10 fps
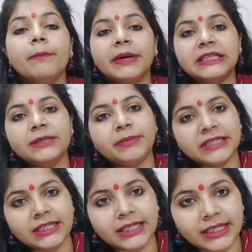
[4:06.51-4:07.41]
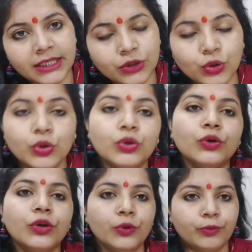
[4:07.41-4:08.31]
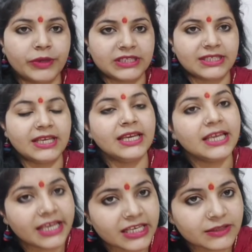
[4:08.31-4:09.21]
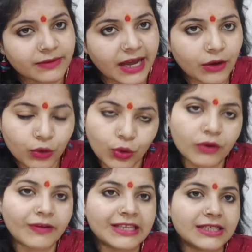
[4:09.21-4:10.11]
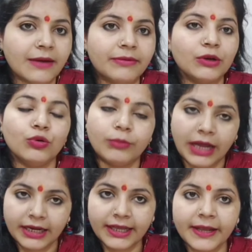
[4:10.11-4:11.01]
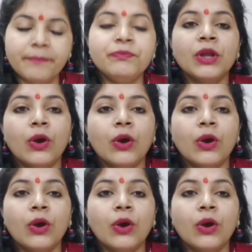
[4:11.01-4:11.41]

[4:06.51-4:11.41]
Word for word: पति पत्नी के दोनों के ऊपर से इक्कीस बार क्लॉकवाइज आपने घुमाने हैं